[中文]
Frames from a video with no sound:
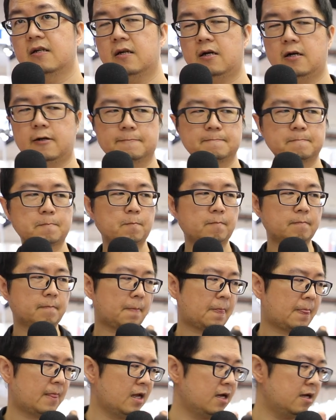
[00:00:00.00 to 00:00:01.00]
哦，
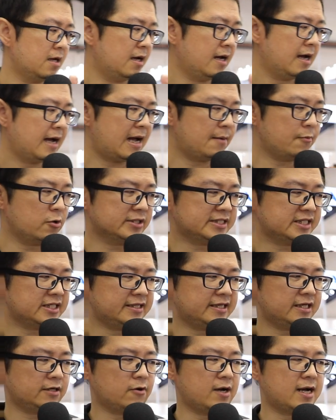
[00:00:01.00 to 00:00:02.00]
阿摩系
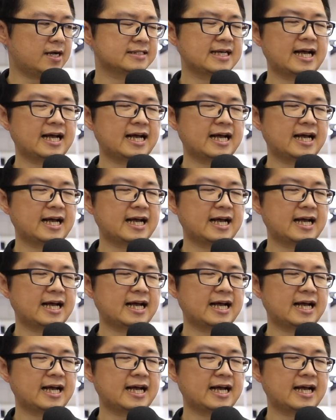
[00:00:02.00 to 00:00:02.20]
列的话，